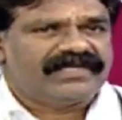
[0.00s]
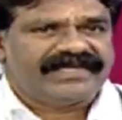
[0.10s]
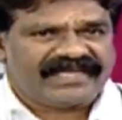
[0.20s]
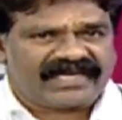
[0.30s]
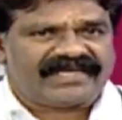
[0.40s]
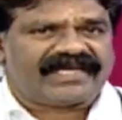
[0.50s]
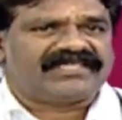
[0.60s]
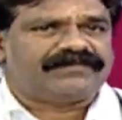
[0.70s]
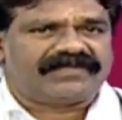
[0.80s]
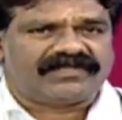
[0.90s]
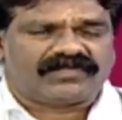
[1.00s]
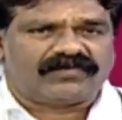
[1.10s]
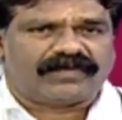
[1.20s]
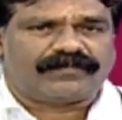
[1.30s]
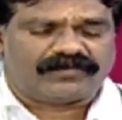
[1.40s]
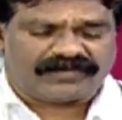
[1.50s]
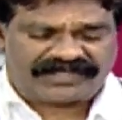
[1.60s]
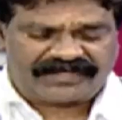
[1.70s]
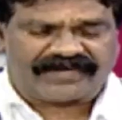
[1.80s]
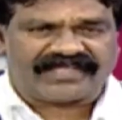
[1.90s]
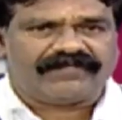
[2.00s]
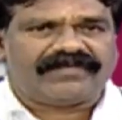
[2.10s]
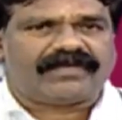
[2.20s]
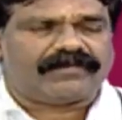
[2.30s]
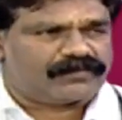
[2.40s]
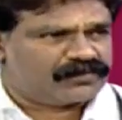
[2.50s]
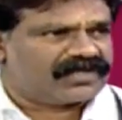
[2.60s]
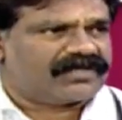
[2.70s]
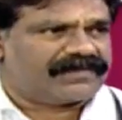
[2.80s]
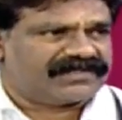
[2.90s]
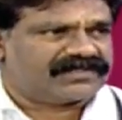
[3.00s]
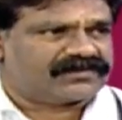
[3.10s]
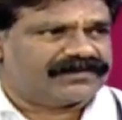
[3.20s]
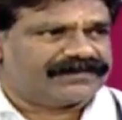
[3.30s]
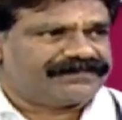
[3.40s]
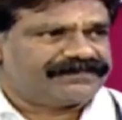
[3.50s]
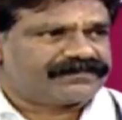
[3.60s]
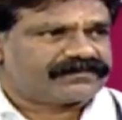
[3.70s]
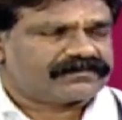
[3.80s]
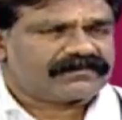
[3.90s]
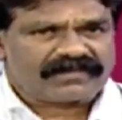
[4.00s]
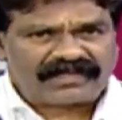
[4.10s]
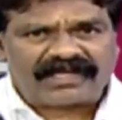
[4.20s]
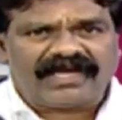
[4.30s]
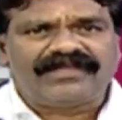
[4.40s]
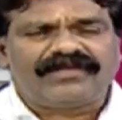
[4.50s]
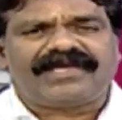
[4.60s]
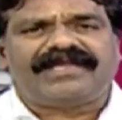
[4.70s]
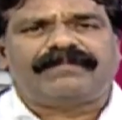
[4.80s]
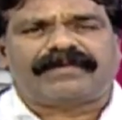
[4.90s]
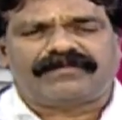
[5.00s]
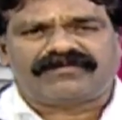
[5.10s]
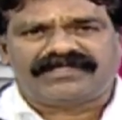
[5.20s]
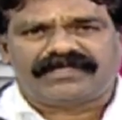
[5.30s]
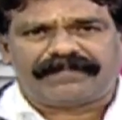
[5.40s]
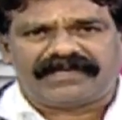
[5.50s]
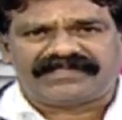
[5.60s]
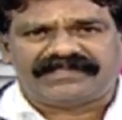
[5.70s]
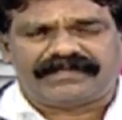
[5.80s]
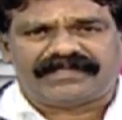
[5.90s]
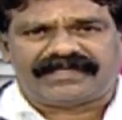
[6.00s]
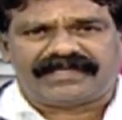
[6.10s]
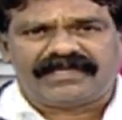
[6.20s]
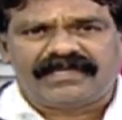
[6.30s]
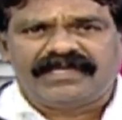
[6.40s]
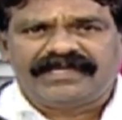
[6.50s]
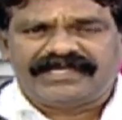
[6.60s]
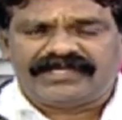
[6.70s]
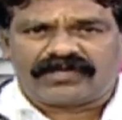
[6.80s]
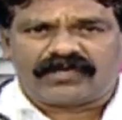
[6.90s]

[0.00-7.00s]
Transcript: ఇలాంటి హాస్పిటల్స్లో ఉన్నప్పుడు ఈ వైద్య విధానం అద్భుతంగా పనిచేస్తుంది అందుకే నేను ప్రభుత్వం చెప్పాల్సింది ఏంటంటే ఈ యొక్క